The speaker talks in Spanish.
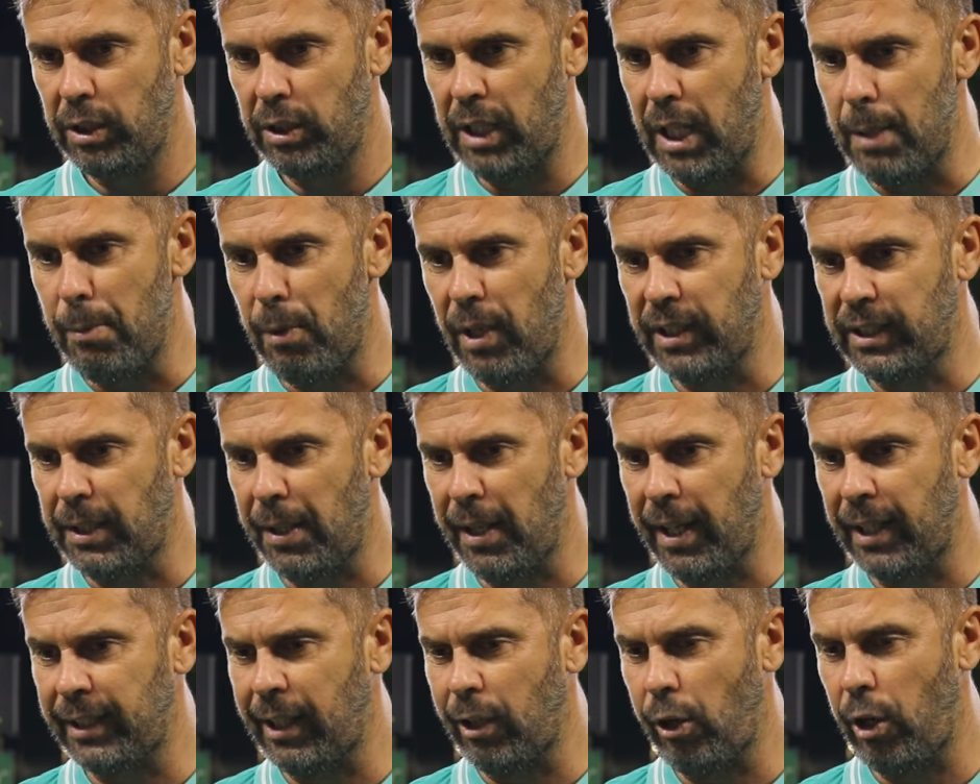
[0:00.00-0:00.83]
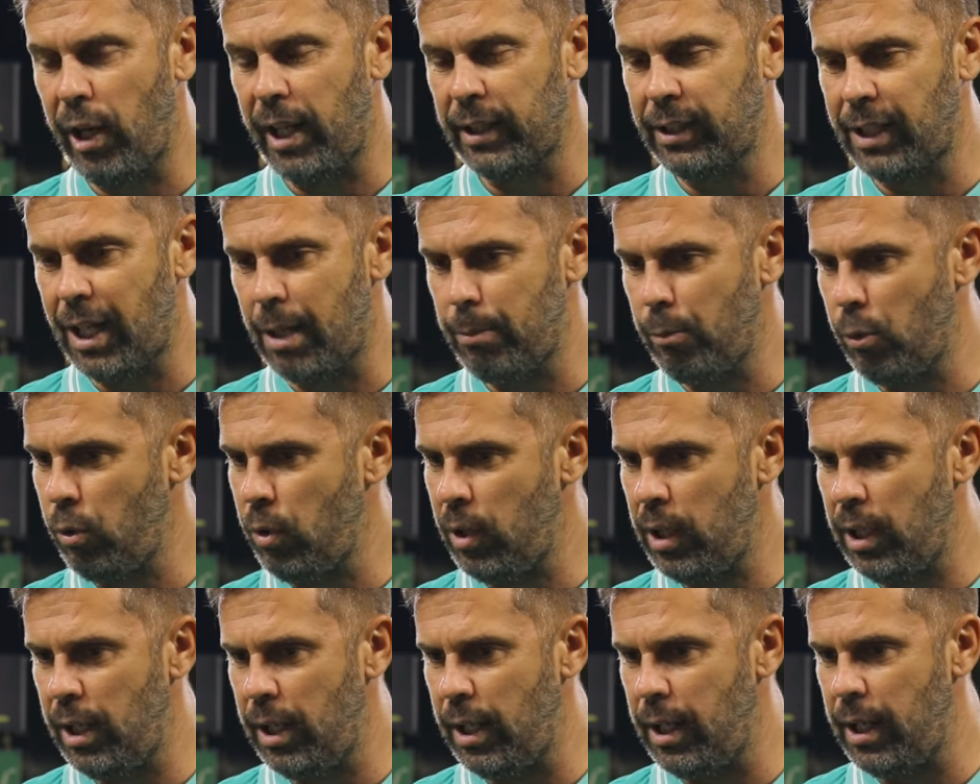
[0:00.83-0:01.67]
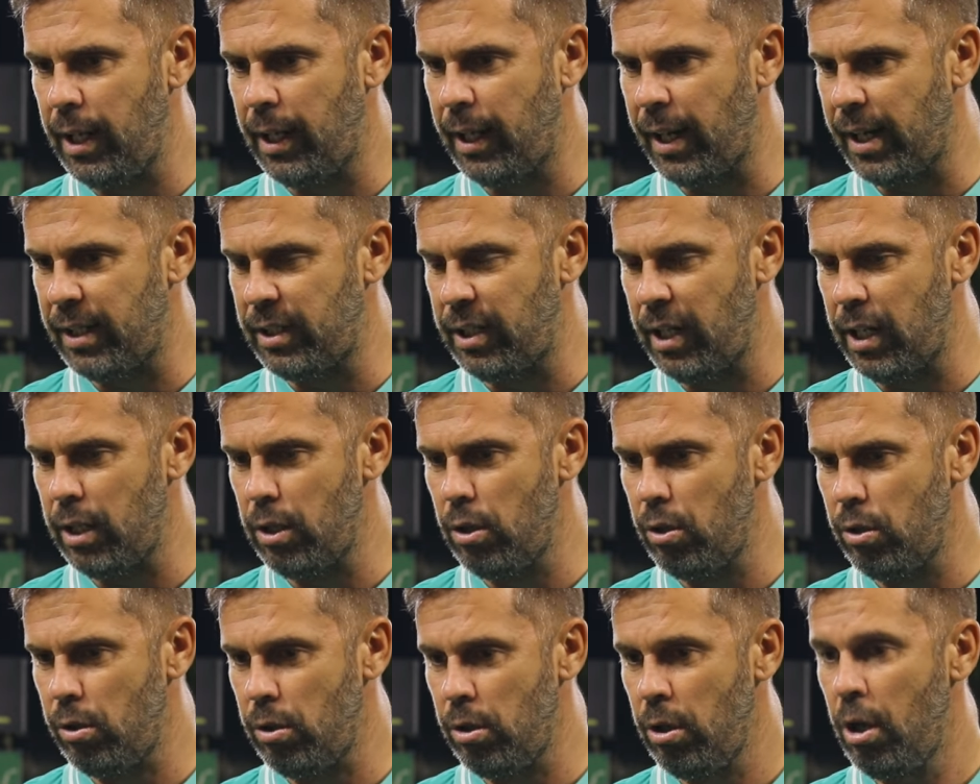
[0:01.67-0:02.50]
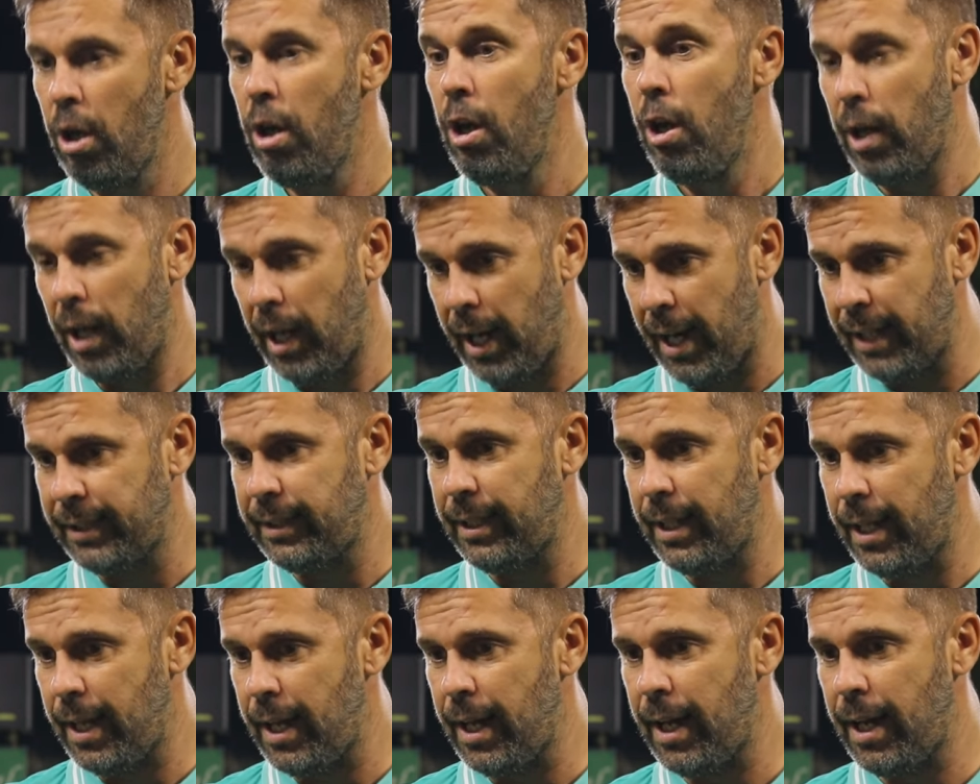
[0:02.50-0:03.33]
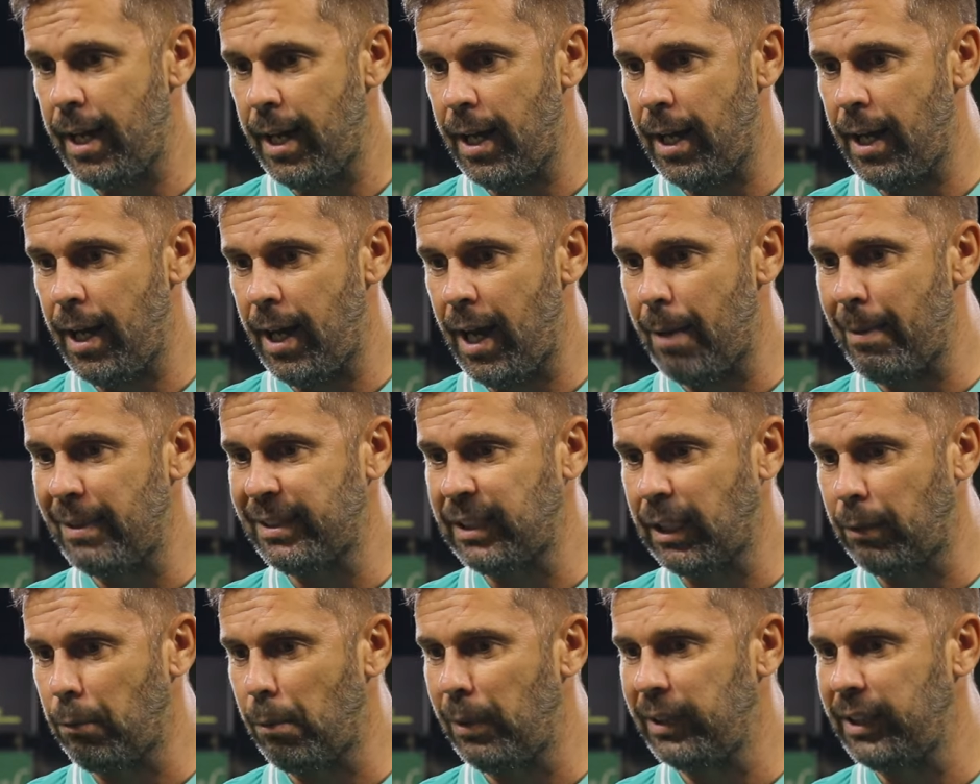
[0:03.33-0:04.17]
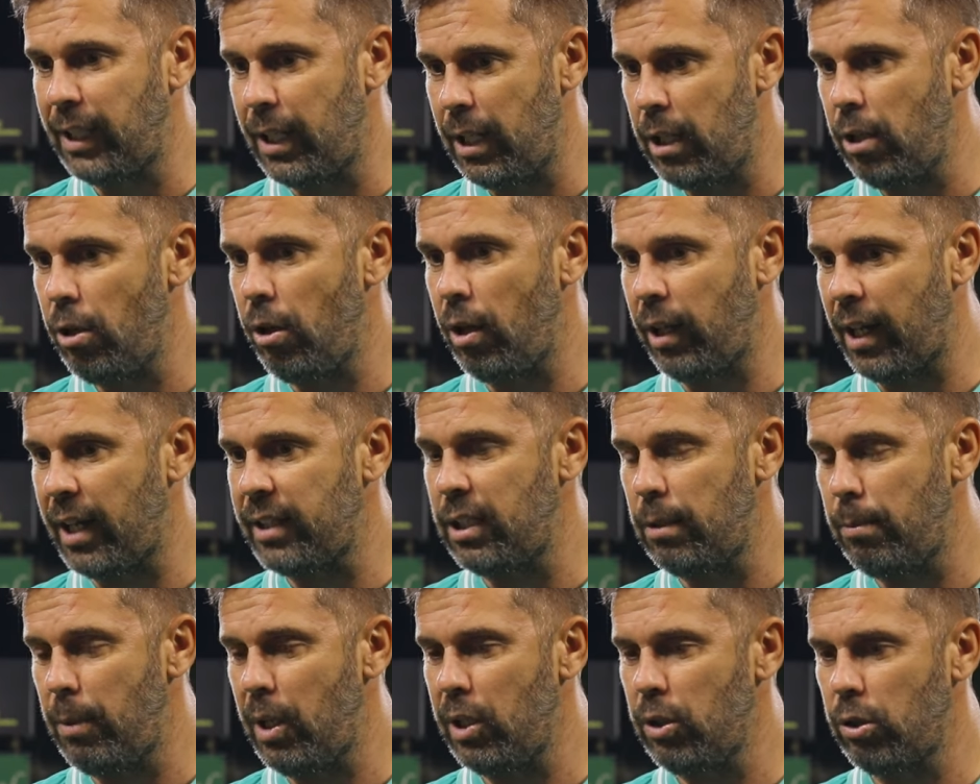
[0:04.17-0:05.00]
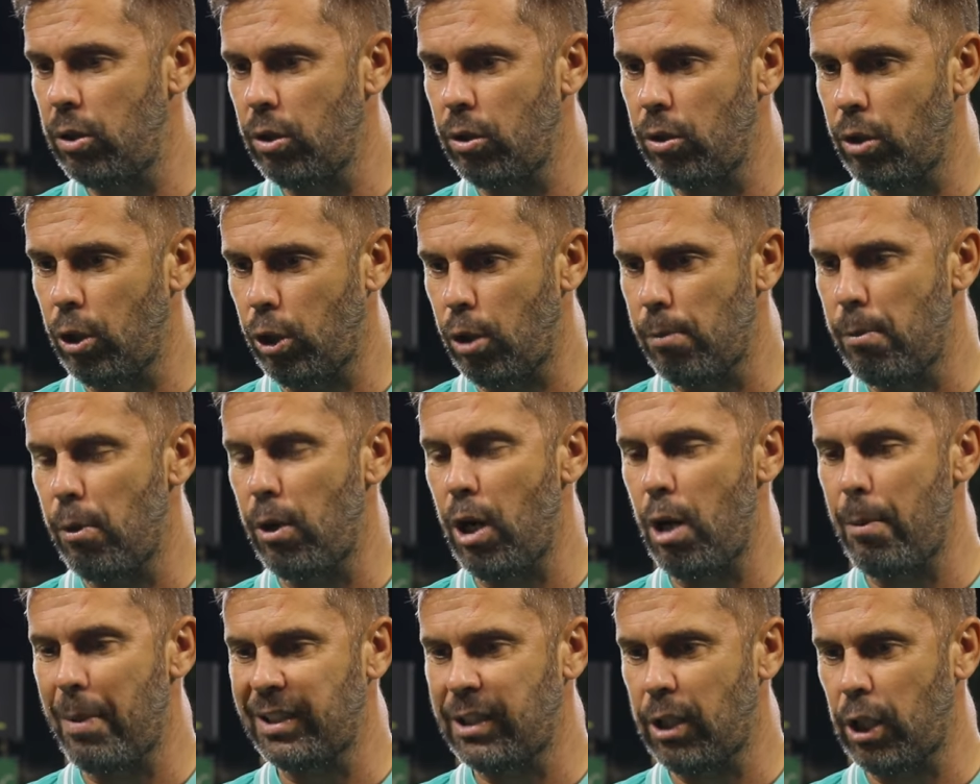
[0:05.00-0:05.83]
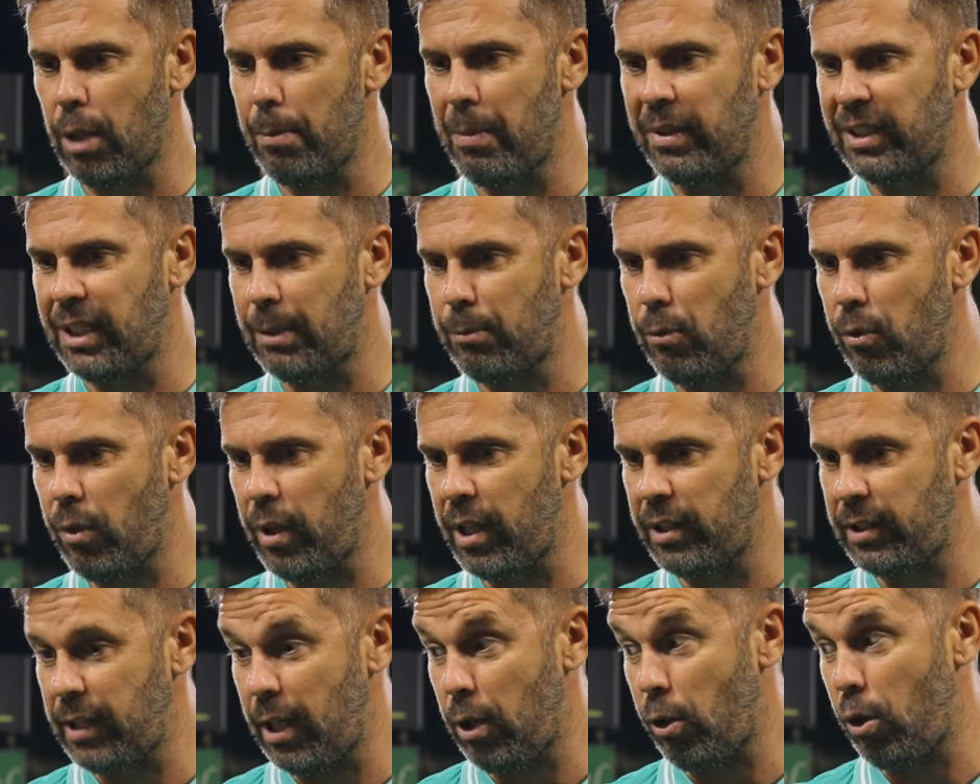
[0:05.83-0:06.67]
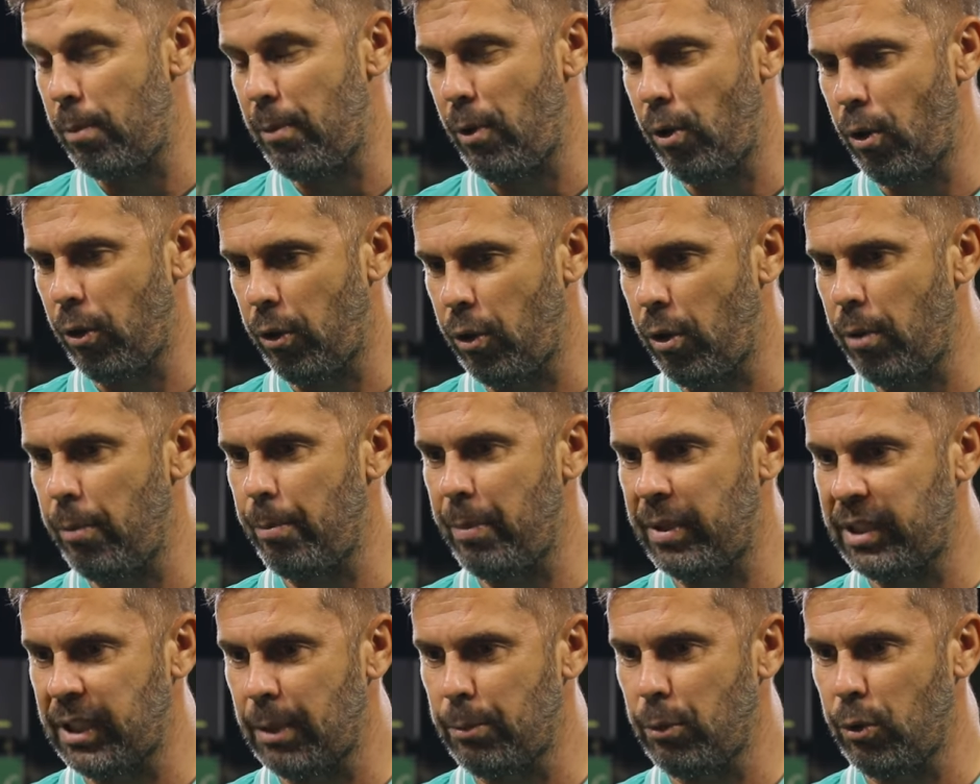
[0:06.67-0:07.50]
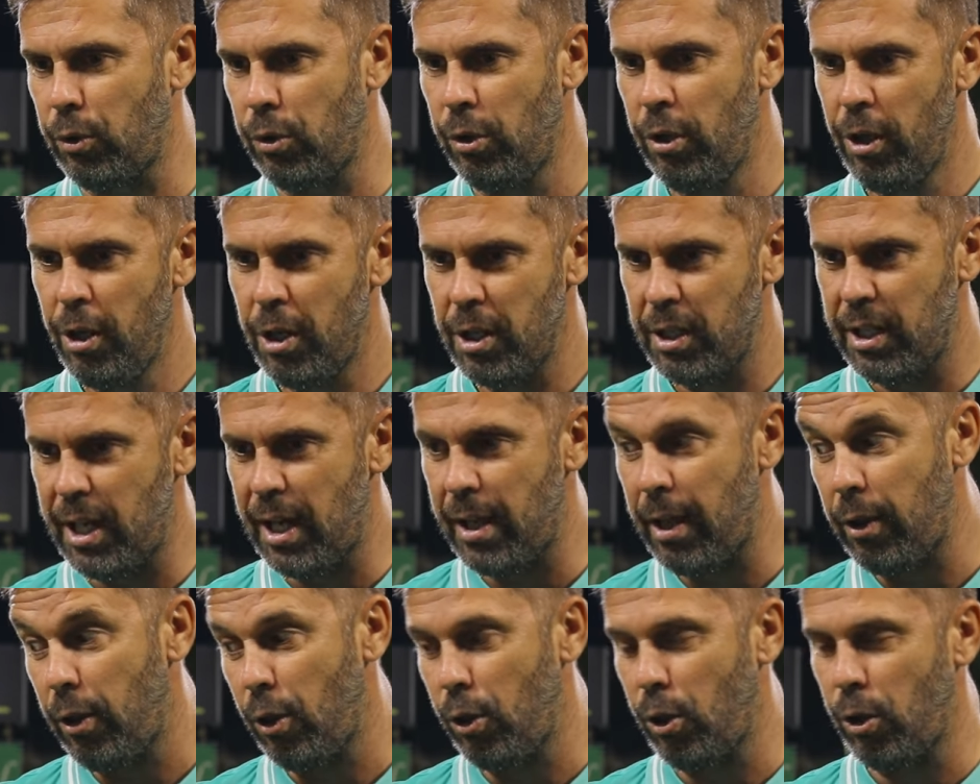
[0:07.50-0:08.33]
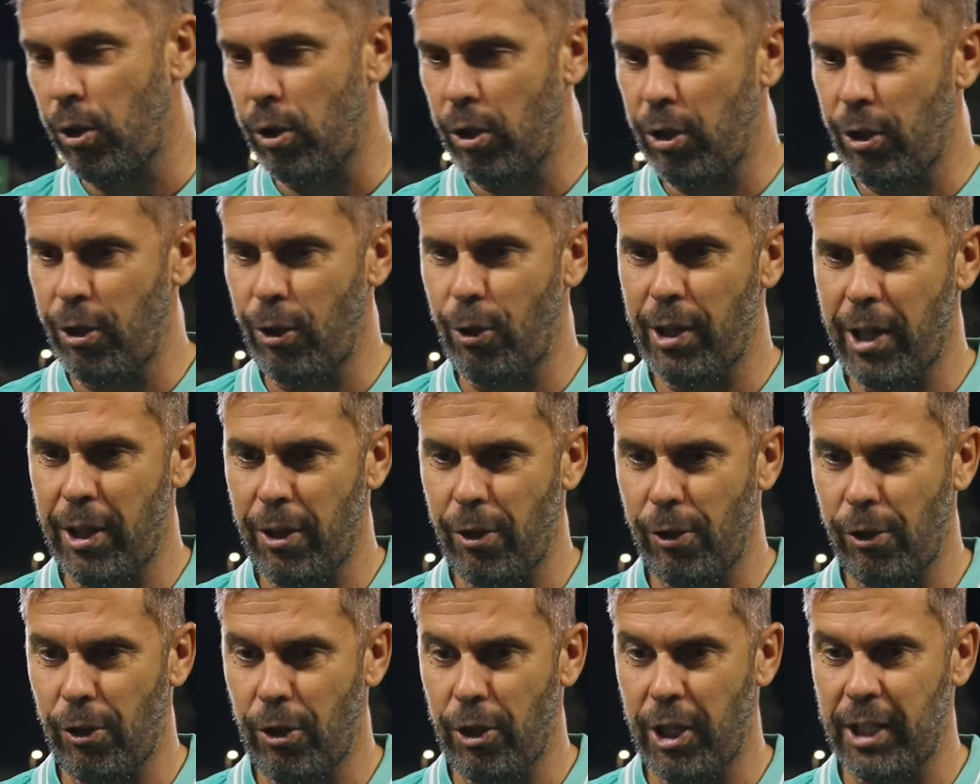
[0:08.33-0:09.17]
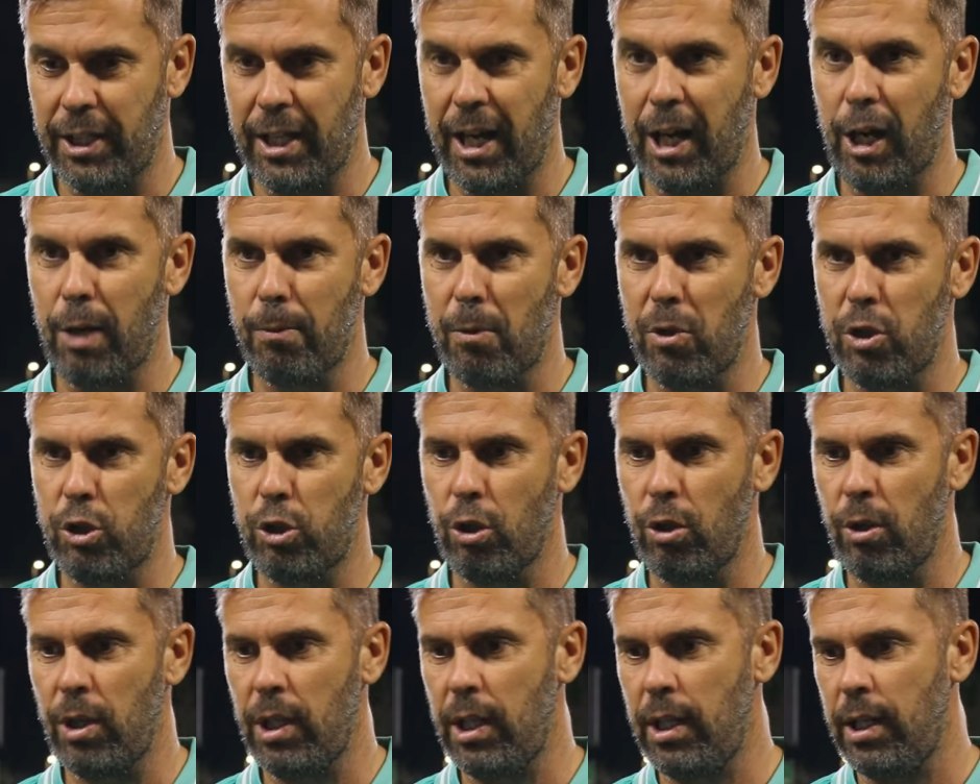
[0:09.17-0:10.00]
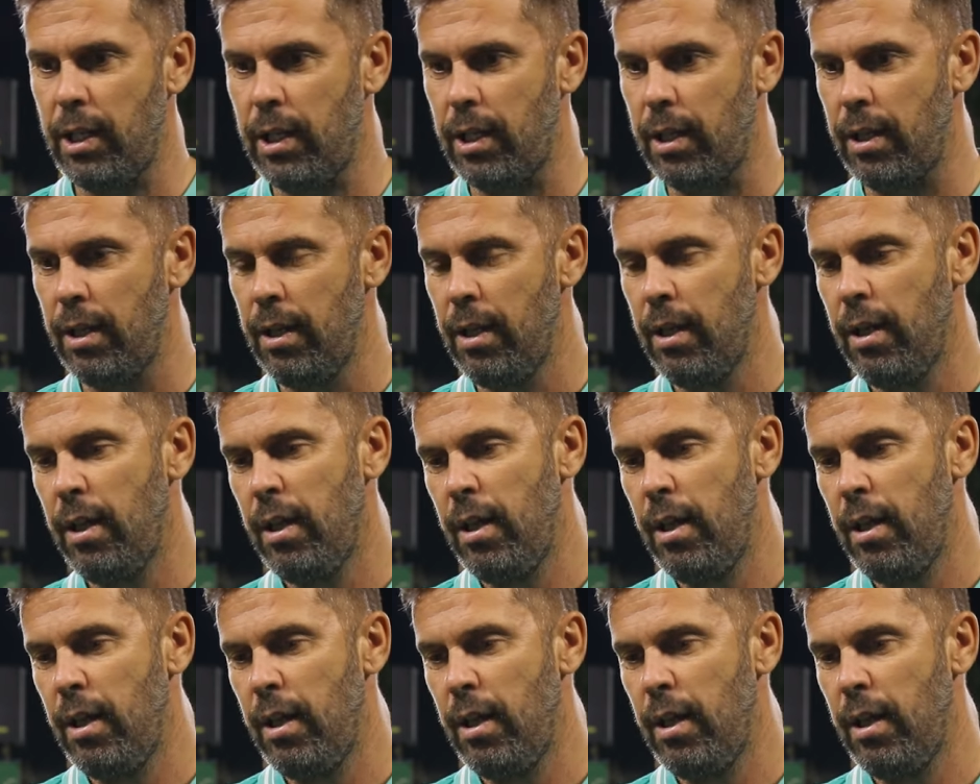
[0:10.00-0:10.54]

tenemos que saber en qué categoría estamos y, ir creciendo gracias a la base que hemos mantenido, el crecimiento, no como el año pasado, que empezamos de cero, de menos dos, empezamos ya de dos o de dos de tres, como he dicho hoy